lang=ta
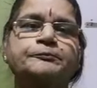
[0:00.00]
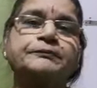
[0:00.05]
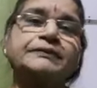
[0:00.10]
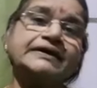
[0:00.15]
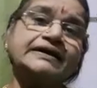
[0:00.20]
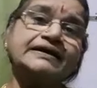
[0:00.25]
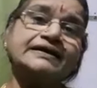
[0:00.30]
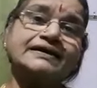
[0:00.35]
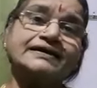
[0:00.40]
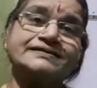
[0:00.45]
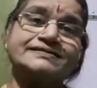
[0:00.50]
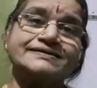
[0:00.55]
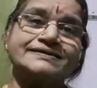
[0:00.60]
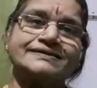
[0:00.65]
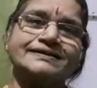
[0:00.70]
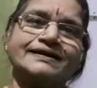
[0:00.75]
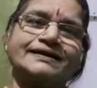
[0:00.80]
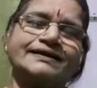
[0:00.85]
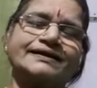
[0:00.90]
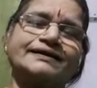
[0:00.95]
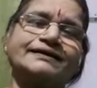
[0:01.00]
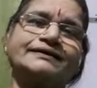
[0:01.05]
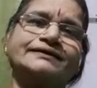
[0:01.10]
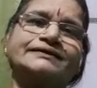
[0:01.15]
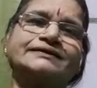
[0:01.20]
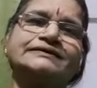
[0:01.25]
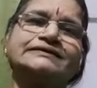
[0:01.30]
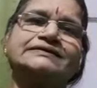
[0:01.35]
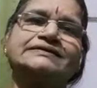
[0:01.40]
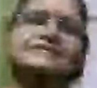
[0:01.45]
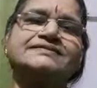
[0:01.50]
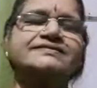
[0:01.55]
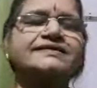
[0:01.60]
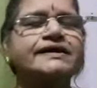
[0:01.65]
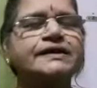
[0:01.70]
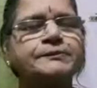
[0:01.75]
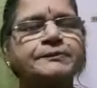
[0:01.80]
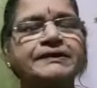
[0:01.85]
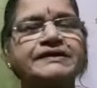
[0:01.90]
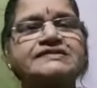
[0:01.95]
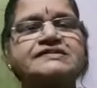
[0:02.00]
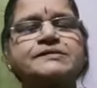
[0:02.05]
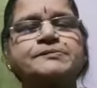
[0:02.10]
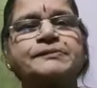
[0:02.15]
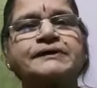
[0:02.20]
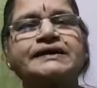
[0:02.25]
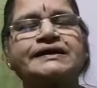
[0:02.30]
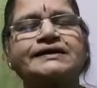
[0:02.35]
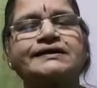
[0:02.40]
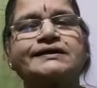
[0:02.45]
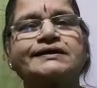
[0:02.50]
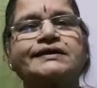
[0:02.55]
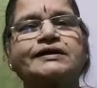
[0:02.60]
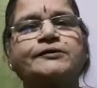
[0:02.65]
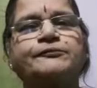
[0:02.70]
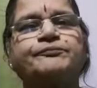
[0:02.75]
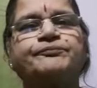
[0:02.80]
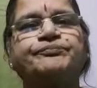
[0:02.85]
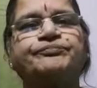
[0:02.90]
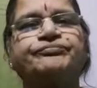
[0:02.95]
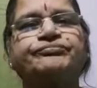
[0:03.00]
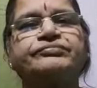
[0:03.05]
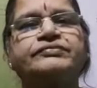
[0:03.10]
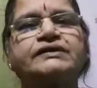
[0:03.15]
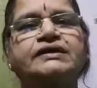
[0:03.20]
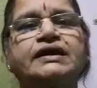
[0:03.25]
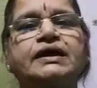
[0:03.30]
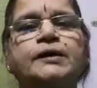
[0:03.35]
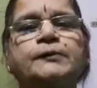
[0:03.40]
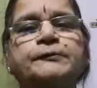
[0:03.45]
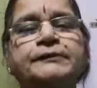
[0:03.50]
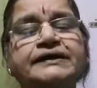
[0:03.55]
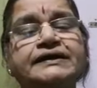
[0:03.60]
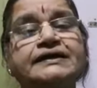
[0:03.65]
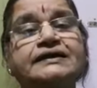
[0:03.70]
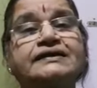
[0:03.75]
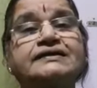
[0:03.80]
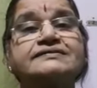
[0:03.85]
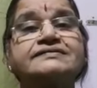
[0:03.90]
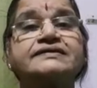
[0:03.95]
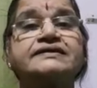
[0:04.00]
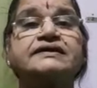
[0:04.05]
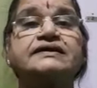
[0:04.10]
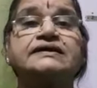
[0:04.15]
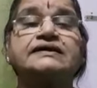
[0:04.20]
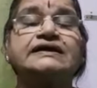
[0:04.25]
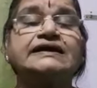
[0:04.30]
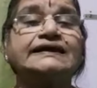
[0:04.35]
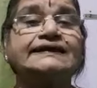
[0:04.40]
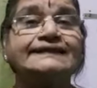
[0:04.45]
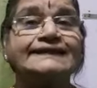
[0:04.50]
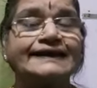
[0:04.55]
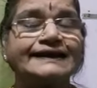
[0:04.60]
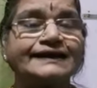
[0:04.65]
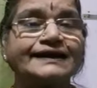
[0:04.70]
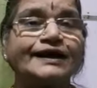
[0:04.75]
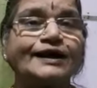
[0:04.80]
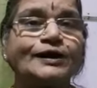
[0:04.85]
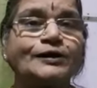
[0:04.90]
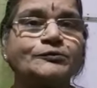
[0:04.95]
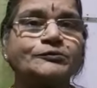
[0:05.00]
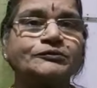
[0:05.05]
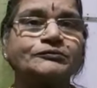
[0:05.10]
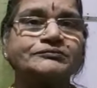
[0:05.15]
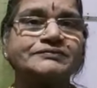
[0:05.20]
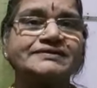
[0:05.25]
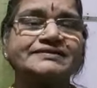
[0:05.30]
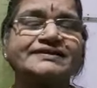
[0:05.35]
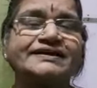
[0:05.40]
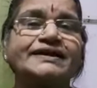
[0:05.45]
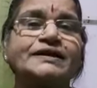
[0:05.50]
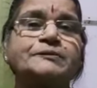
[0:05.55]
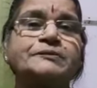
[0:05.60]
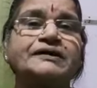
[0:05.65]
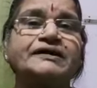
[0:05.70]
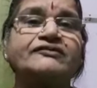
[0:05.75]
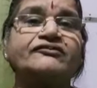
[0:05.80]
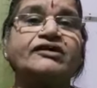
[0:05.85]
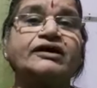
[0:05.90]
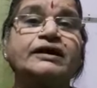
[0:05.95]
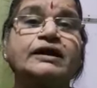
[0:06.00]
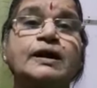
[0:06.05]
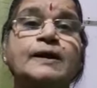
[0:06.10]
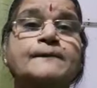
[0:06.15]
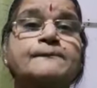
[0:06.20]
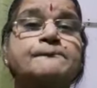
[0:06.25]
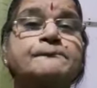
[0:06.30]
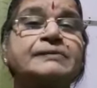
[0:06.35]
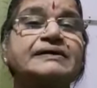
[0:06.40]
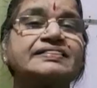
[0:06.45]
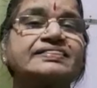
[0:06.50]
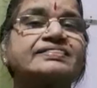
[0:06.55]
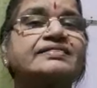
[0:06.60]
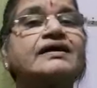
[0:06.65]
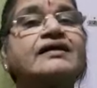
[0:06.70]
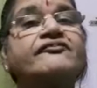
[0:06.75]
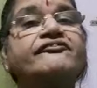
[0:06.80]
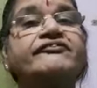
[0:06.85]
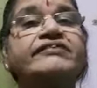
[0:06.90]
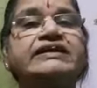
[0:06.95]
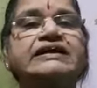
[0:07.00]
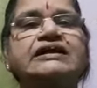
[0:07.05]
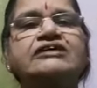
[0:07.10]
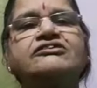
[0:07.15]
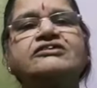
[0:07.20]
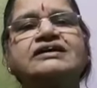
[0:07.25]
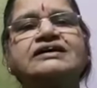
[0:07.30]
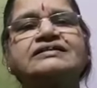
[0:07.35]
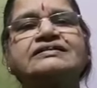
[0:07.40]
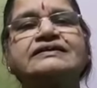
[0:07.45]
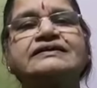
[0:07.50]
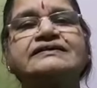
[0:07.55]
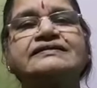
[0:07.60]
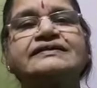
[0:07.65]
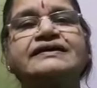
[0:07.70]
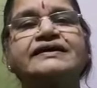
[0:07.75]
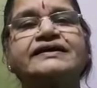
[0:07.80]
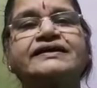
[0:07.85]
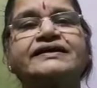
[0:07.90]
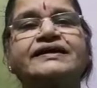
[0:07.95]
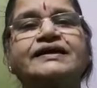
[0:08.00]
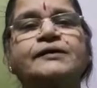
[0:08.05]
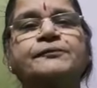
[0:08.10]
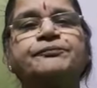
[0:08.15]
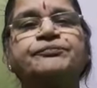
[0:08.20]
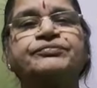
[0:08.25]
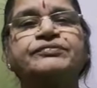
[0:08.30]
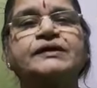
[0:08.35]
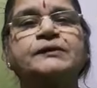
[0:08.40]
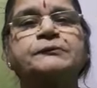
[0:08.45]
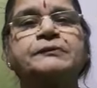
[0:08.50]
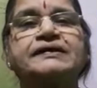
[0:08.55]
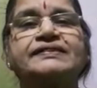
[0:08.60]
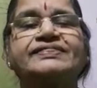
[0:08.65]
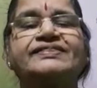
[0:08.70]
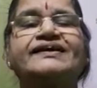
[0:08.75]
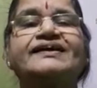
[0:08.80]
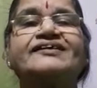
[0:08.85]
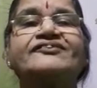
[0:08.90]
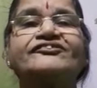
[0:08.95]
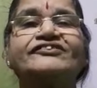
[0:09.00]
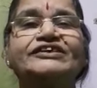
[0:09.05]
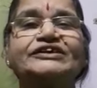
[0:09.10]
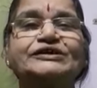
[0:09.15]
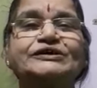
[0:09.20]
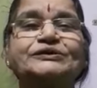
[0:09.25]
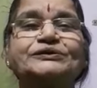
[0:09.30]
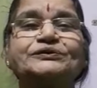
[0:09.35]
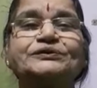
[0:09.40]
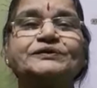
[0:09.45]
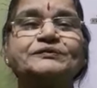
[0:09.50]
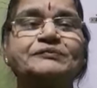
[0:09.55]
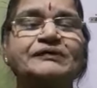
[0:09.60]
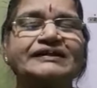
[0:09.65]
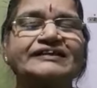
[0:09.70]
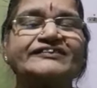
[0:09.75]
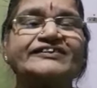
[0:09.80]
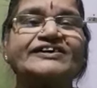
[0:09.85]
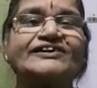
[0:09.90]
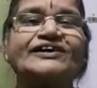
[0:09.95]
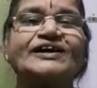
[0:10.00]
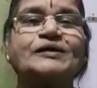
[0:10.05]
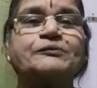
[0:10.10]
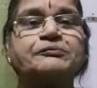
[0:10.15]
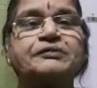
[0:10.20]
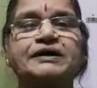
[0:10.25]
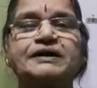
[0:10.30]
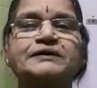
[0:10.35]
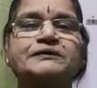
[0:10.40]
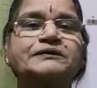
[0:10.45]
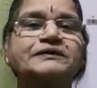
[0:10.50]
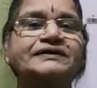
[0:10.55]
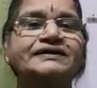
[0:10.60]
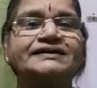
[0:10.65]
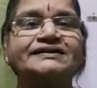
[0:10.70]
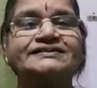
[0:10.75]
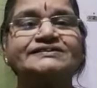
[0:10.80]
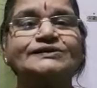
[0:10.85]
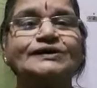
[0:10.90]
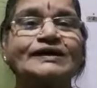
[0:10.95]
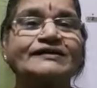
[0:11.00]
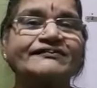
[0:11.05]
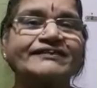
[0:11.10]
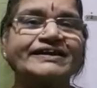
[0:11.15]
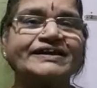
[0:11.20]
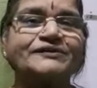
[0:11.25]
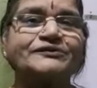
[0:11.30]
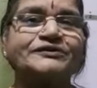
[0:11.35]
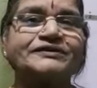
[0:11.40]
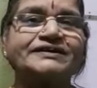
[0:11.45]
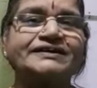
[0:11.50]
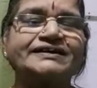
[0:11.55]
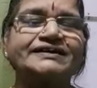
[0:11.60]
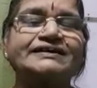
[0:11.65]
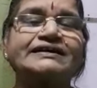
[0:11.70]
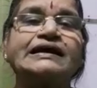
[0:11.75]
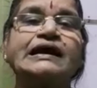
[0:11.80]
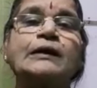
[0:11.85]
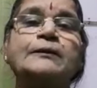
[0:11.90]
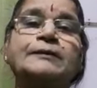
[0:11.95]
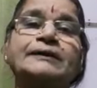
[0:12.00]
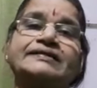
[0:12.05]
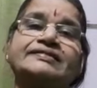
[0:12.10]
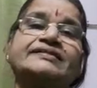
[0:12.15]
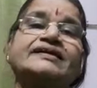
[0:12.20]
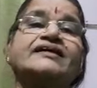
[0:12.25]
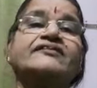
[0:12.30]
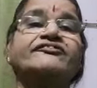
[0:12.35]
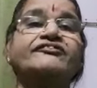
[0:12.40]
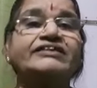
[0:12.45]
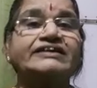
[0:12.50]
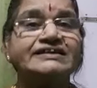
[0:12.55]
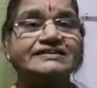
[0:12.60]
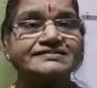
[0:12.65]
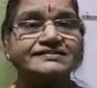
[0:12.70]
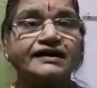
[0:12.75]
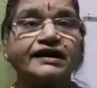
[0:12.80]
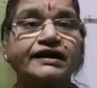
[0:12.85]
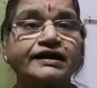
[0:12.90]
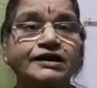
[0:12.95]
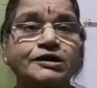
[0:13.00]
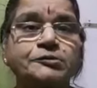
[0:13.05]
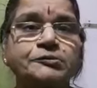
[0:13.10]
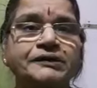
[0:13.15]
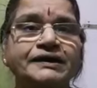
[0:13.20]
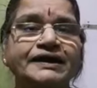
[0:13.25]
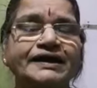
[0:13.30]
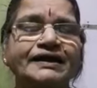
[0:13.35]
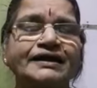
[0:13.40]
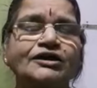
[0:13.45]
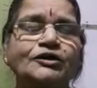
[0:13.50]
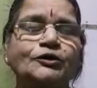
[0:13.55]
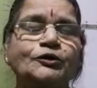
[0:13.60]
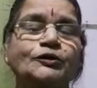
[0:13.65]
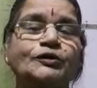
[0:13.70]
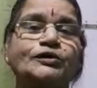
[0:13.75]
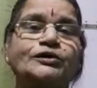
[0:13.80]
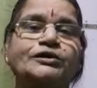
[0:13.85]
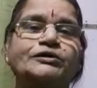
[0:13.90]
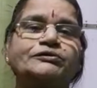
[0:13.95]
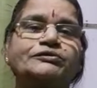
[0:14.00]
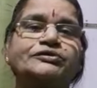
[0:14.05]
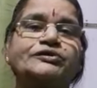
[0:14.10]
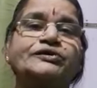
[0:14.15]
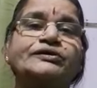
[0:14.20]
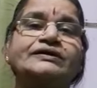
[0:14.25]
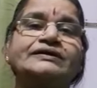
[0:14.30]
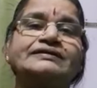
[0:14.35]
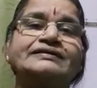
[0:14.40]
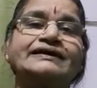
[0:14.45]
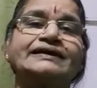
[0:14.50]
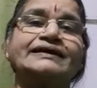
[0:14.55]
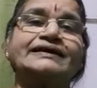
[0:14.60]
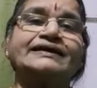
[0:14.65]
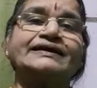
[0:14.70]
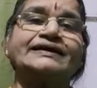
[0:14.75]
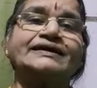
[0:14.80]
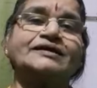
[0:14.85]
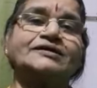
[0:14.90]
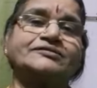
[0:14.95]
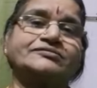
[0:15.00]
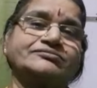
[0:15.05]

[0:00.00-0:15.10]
மீனராசிக்கான சனி பயிற்சி பலன்கள் மீனராசிக்கு இத்தனை காலமும் சனி பகவான் பத்தாம் வீட்டில் உட்காந்துருந்தாருங்க பத்தாம் வீட்டு குரு பதவியை கலைப்பான்னு ஒரு சொலவடை உண்டு பத்தாம் வீட்டு சனியுமே உங்களுடைய உத்தியோகத்தில் இருக்கிற